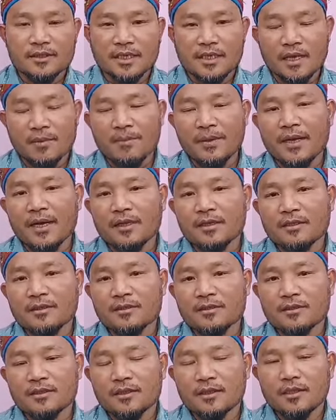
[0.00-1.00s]
sadam birang
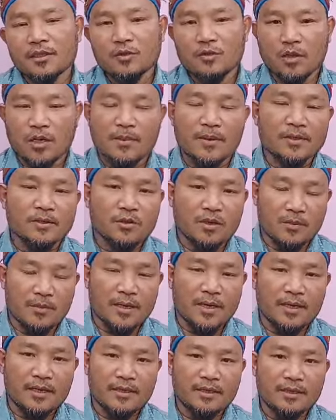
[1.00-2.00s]
nogba jong
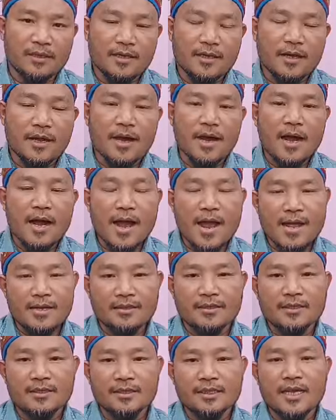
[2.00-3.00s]
parang hai
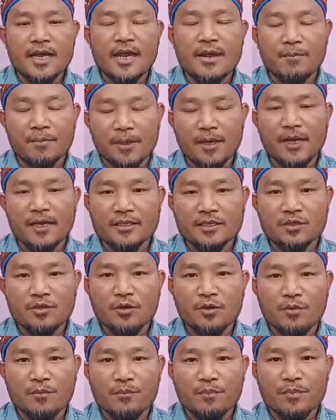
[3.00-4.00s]
anceng ya mp election
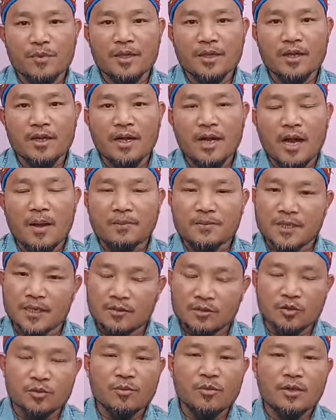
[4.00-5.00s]
no
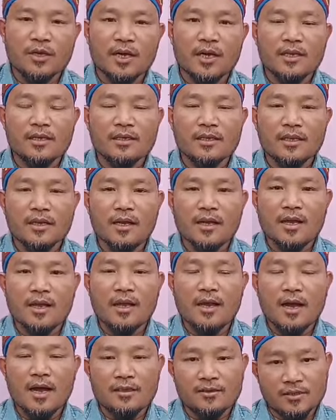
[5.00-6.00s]
apsan kumongna
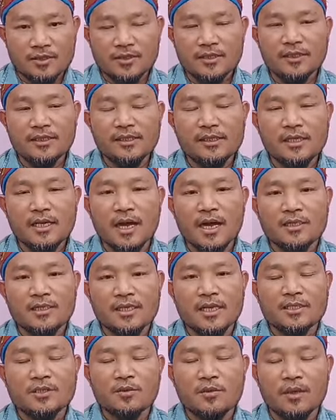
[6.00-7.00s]
anceng ni
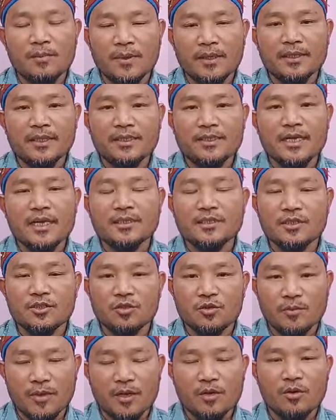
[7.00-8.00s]
achaga song gemuk ni jat ni
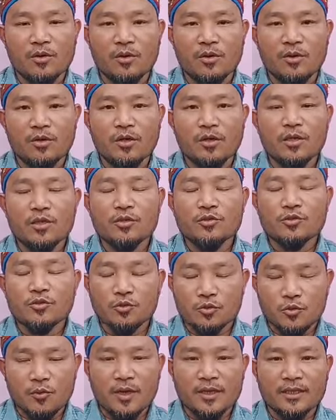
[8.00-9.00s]
jimang ko
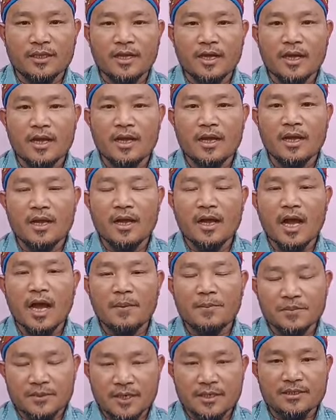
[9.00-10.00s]
chuso katna
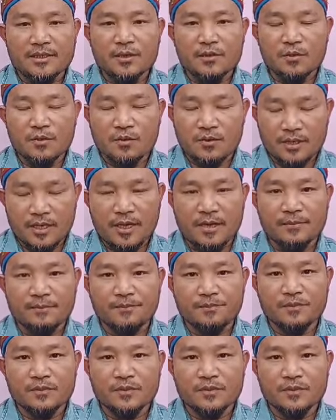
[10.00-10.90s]
apsan na